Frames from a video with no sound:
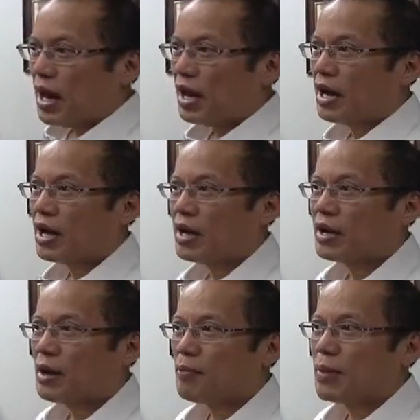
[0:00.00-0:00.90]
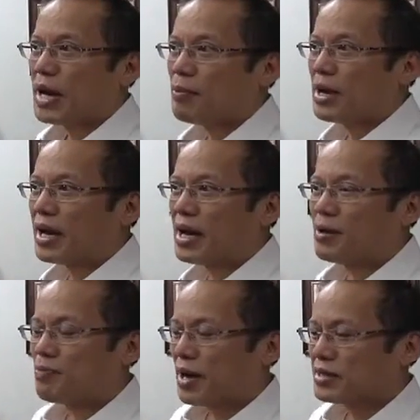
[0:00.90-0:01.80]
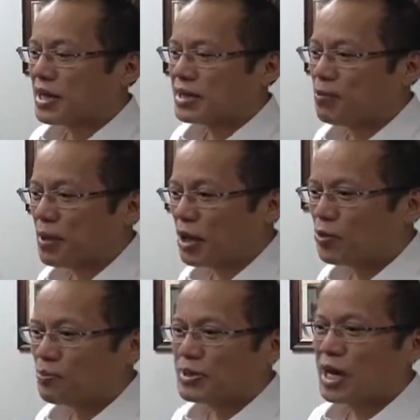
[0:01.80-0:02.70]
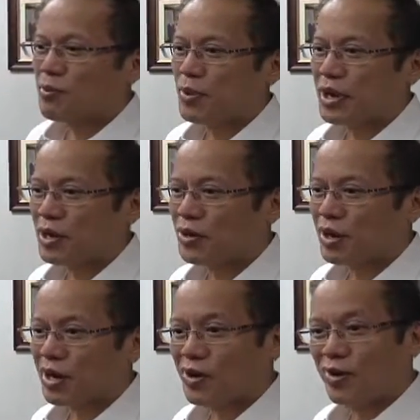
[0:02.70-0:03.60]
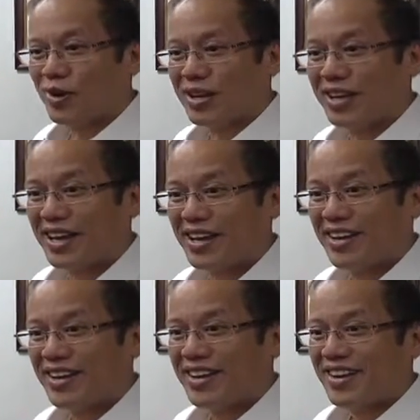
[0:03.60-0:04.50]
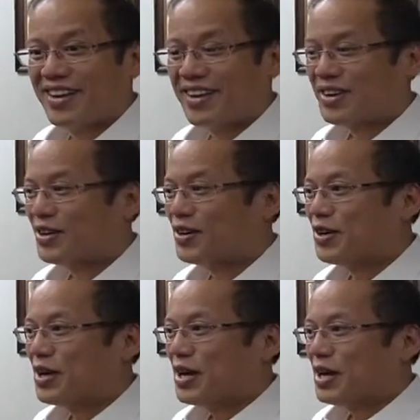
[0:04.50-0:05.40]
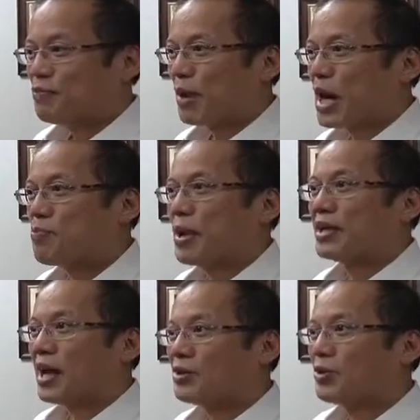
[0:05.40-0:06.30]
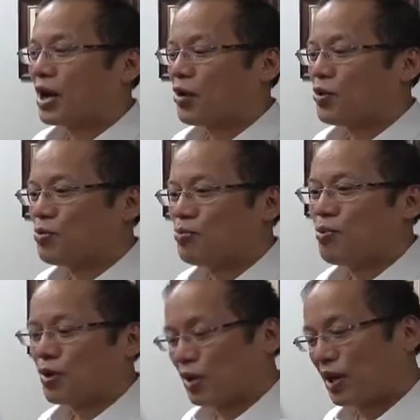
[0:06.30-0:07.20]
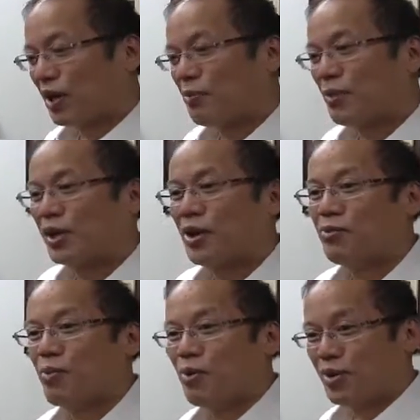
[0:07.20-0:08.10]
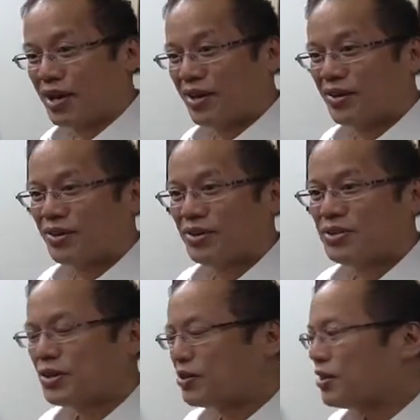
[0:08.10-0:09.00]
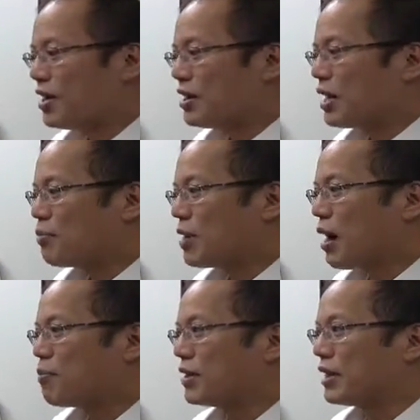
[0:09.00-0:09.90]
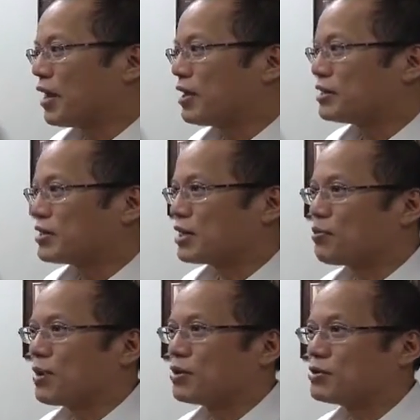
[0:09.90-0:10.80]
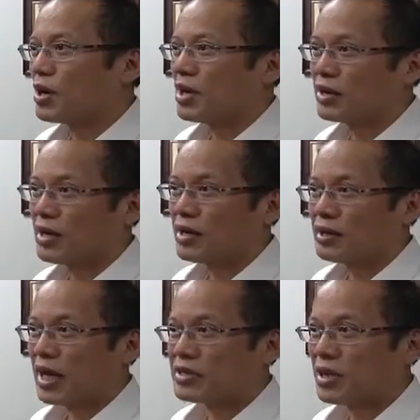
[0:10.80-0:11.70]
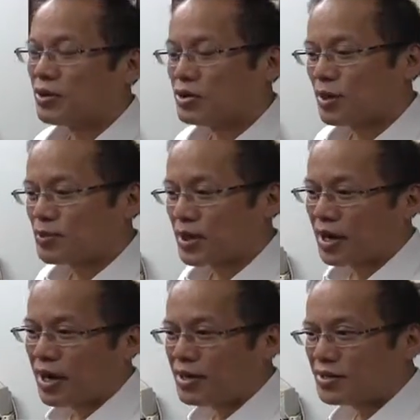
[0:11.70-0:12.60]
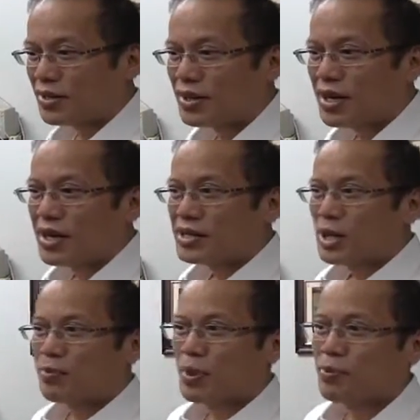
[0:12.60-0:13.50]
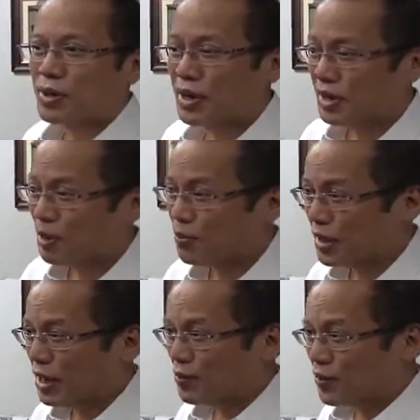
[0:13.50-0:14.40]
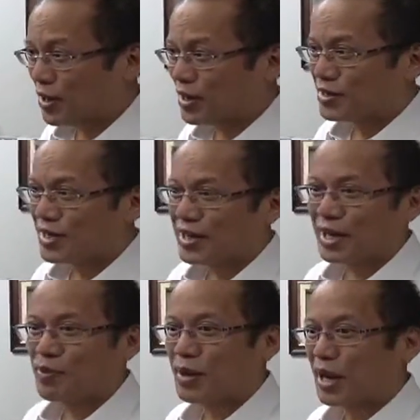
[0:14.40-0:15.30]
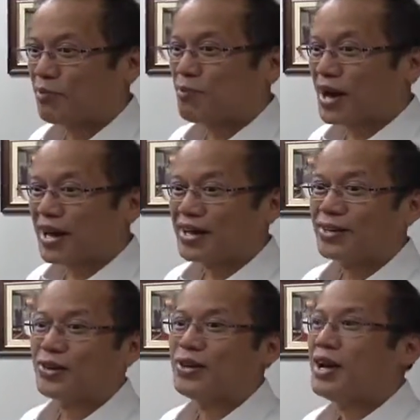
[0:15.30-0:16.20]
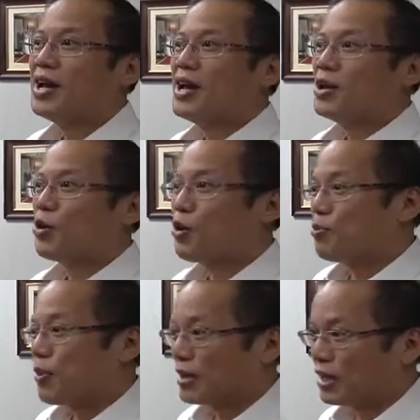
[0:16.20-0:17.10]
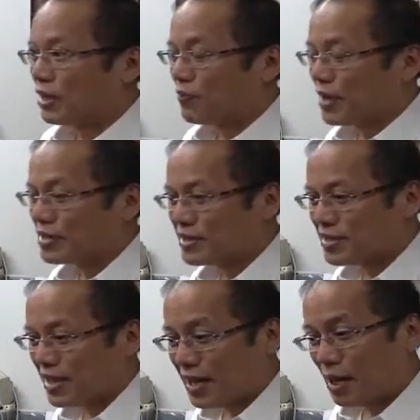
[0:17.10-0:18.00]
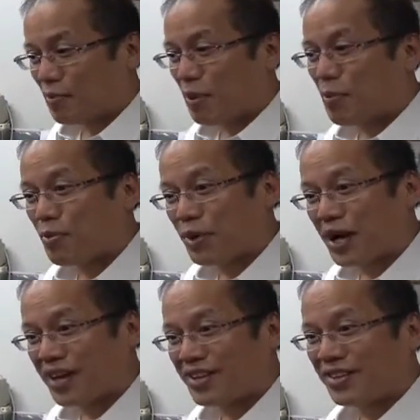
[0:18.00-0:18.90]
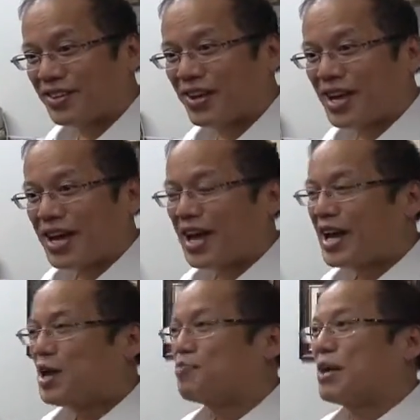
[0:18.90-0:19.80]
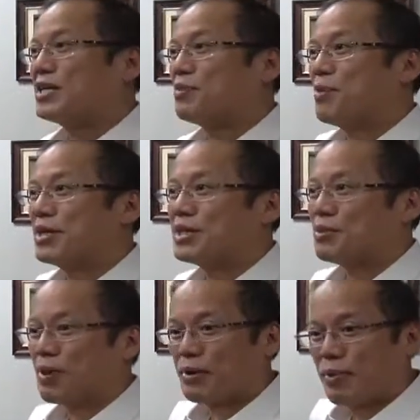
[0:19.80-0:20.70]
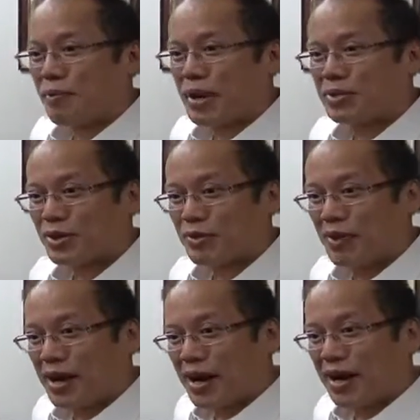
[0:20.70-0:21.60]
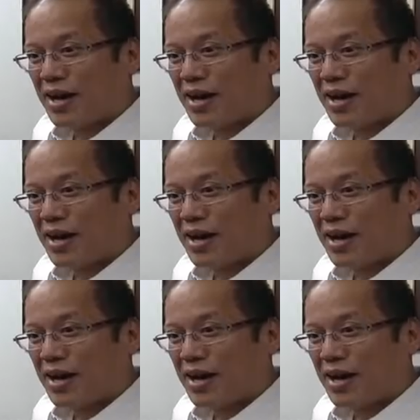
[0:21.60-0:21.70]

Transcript: uh, pinakamalaki impact sa atin pag inumpisahan mo yung linggo na nag-holiday. Mm. No? para apektado na raw yung productivity ng buong linggo. So, habang tayo nagsasabing nating taasan yung job generation, syempre productivity ng workers natin na malaking bagay doon, yung competitiveness natin magmumula rin doon, kailangan medyo-medyo sa pagpapasok ng mga